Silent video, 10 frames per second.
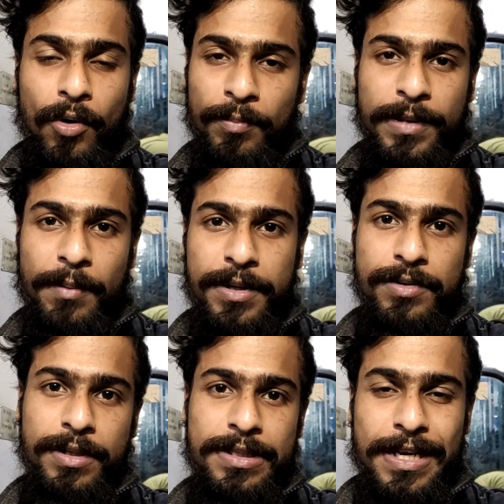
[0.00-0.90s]
কম দামে
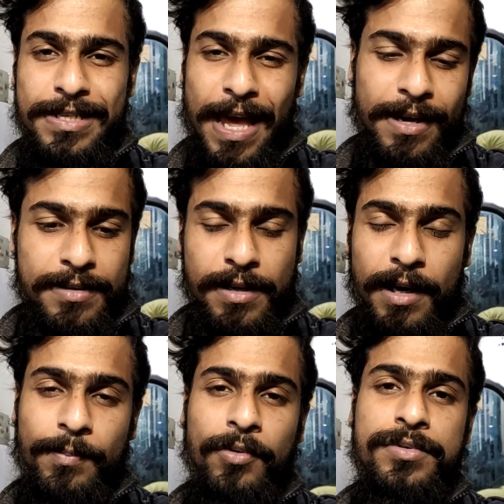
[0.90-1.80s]
যদি সেই একই
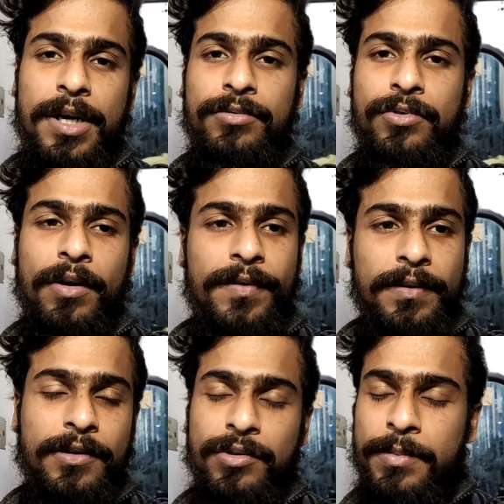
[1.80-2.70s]
জায়গায় পৌঁছাও তো
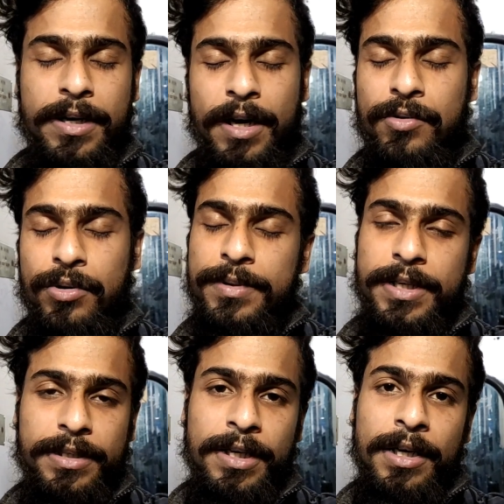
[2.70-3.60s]
অবভিয়াসলি তোমরা ট্রাই করবে
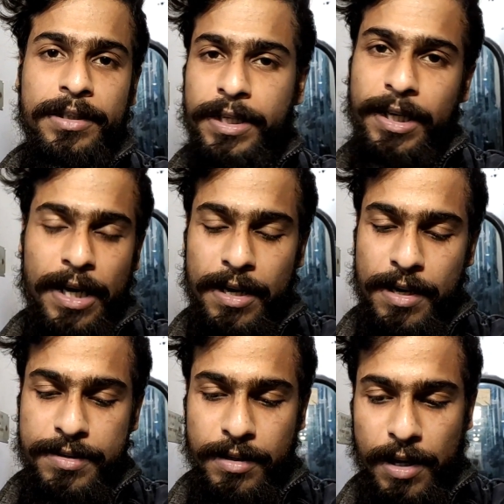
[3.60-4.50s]
যে থ্রি টায়ারে
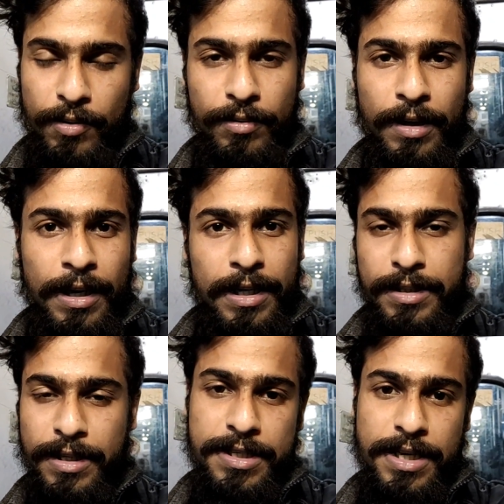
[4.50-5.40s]
আসার কারণ
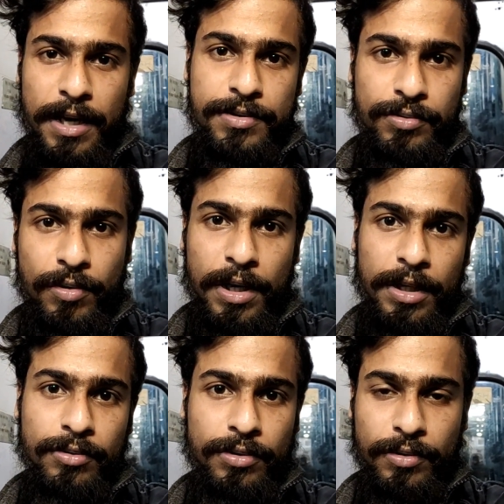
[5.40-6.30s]
জিনিসটা এক শুধু
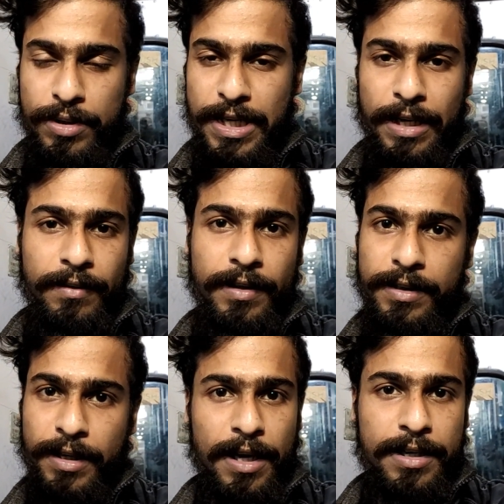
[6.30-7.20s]
ওখানে দুটো দুটো চারটে সিট
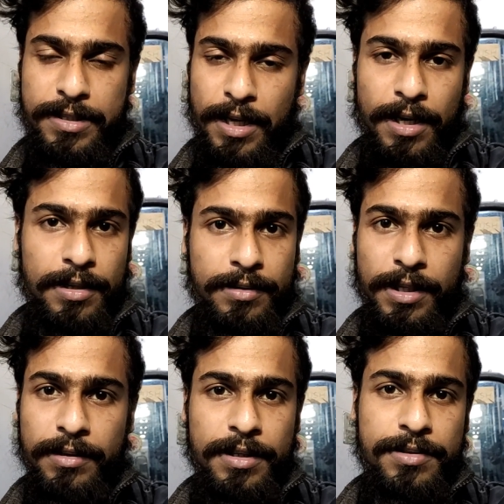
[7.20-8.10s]
থাকে এখানে
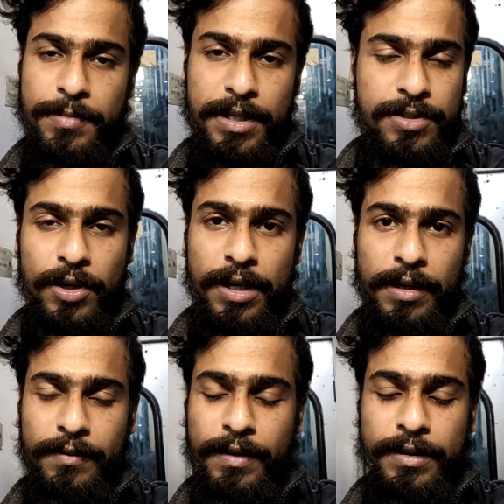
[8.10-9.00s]
তিন তিন মানে ছটা
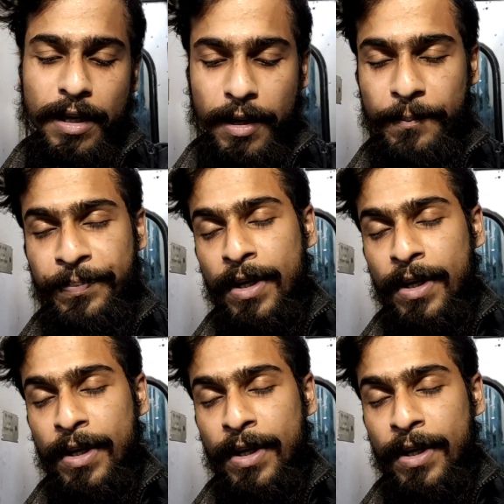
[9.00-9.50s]
আর কি সিট থাকে